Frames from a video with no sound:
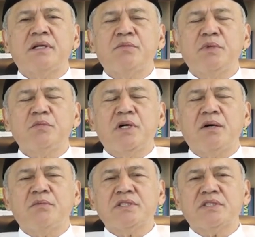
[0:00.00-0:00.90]
Nabi
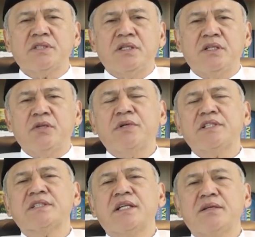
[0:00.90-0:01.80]
Muhammad SAW
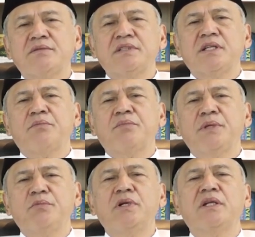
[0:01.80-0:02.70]
setiap
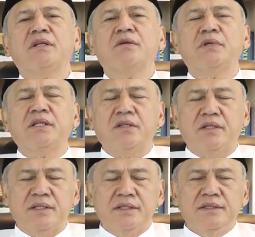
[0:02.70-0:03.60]
di bulan Ramadan